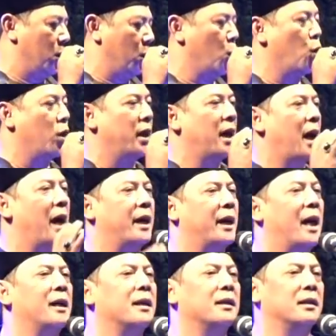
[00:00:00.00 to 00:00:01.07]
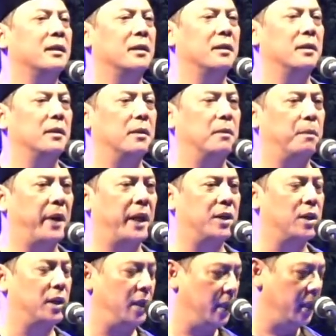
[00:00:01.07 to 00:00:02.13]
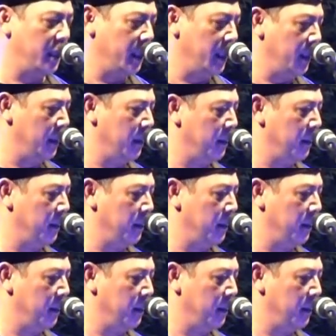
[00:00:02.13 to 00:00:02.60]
Ku kenakan peci ini,